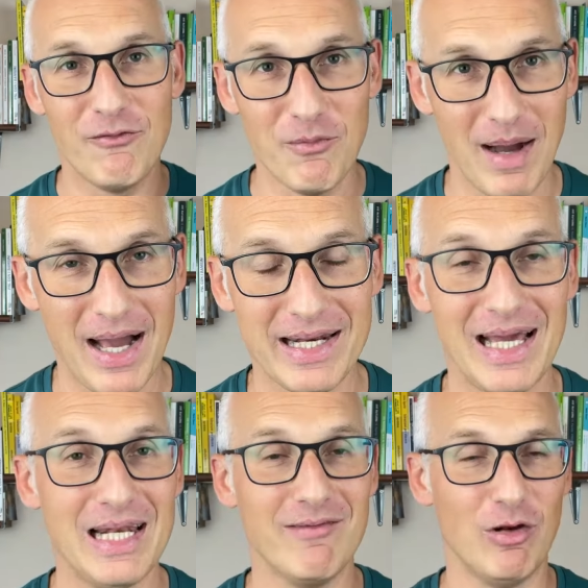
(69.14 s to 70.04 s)
fumare
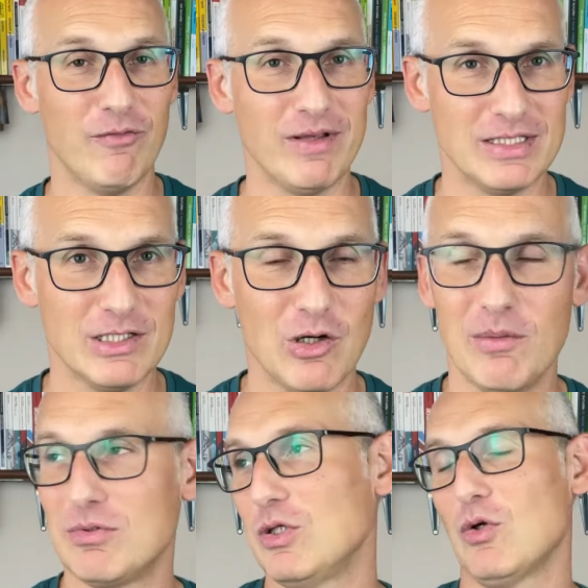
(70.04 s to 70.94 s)
a livello
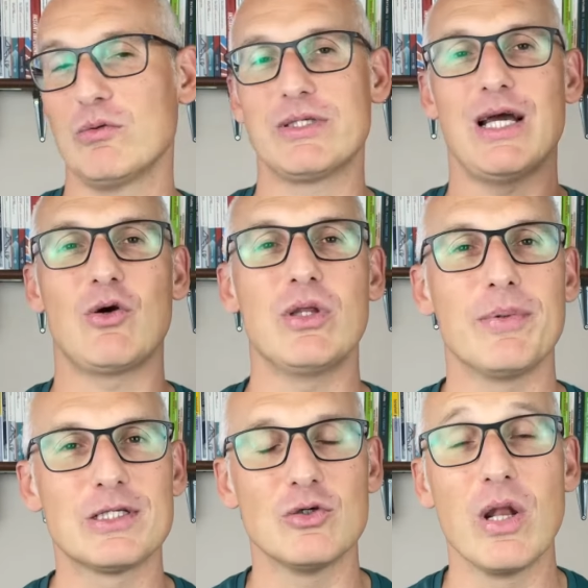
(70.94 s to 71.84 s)
fisico. Ci sono un sacco di
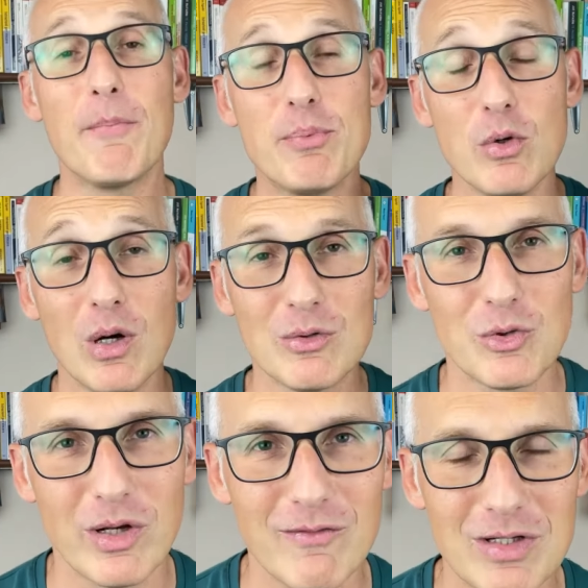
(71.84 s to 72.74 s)
persone più
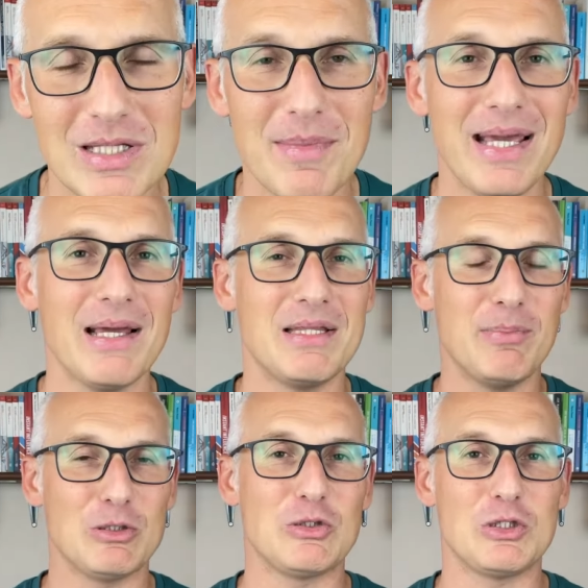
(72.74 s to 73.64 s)
autorevoli di me che ti
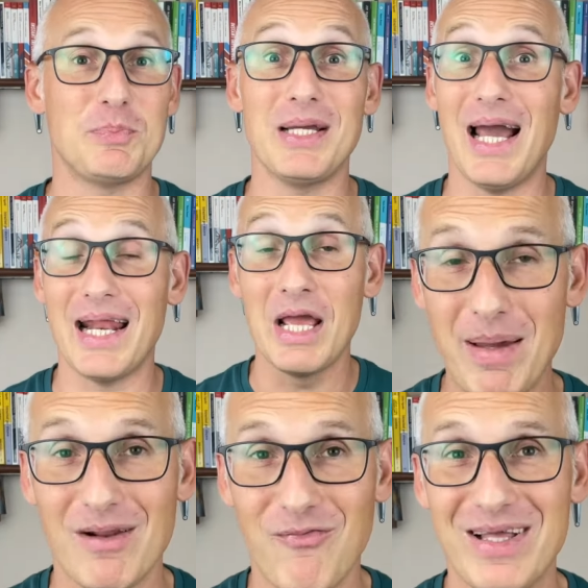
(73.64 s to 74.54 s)
possono spiegare
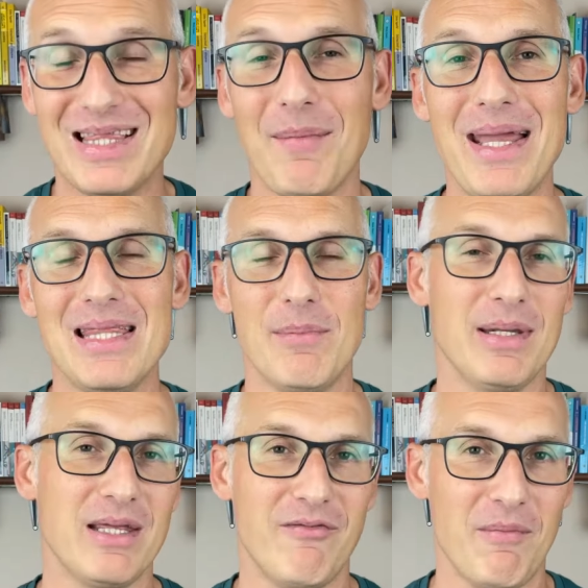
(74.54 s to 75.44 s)
perfettamente
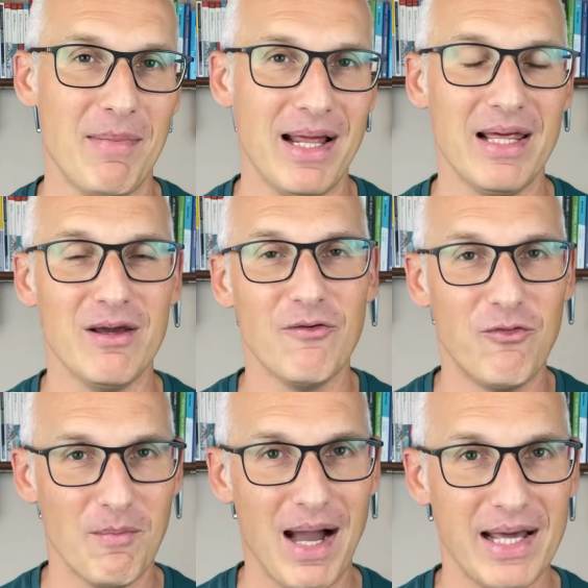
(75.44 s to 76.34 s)
perché fa male
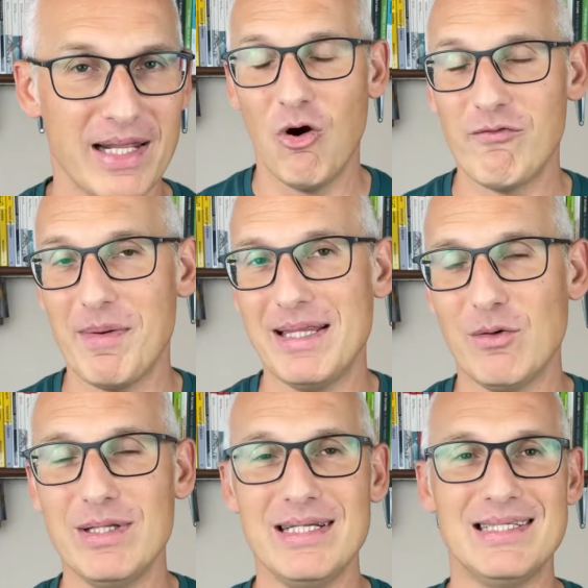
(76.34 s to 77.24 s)
fumare. Ovviamente
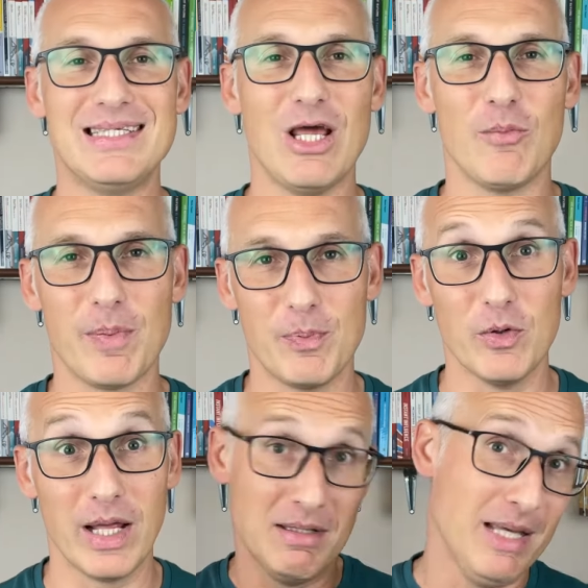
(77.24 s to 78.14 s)
quindi zero
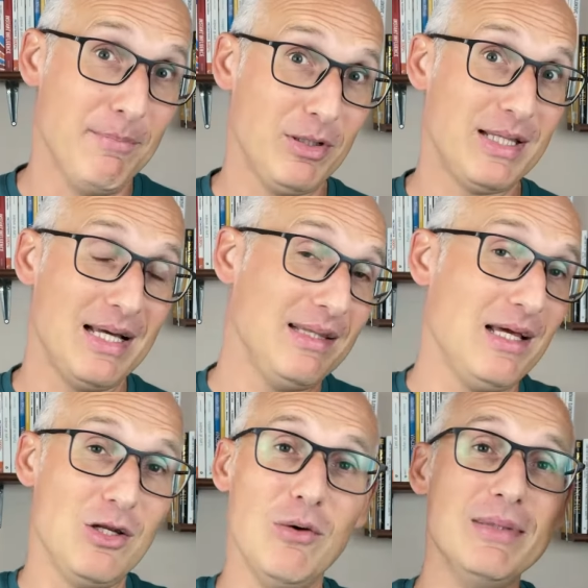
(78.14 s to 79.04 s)
pippone.
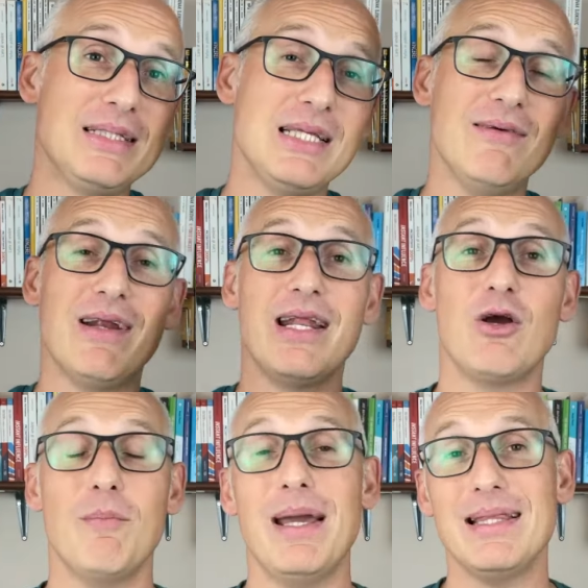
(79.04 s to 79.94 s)
Importante, non mi scrivere nei
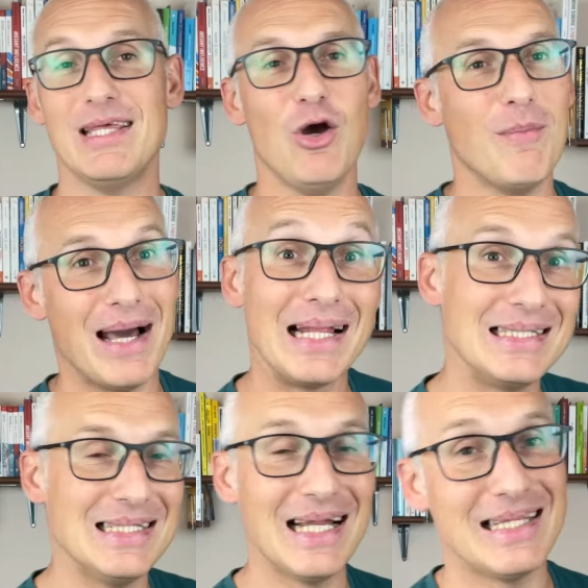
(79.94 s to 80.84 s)
commenti no ma la
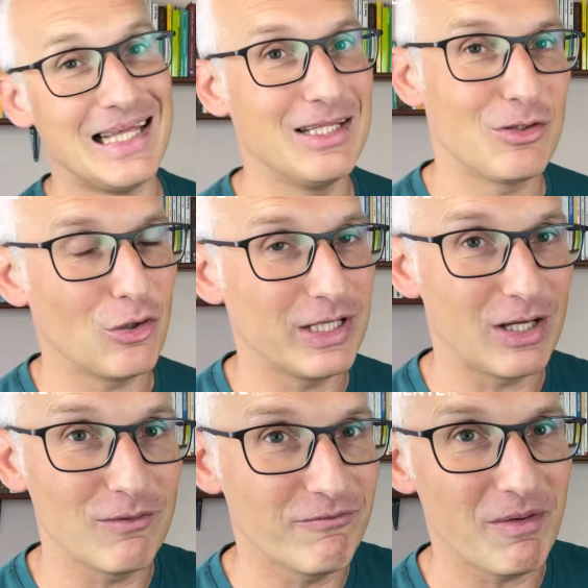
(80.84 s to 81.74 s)
sigaretta
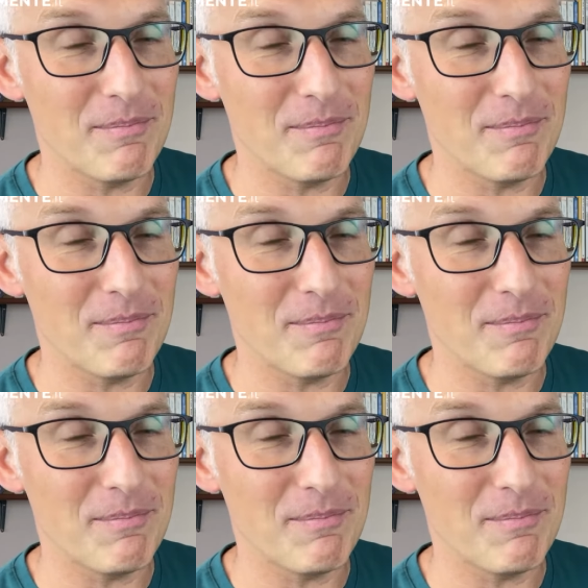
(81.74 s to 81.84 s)
elettronica non fa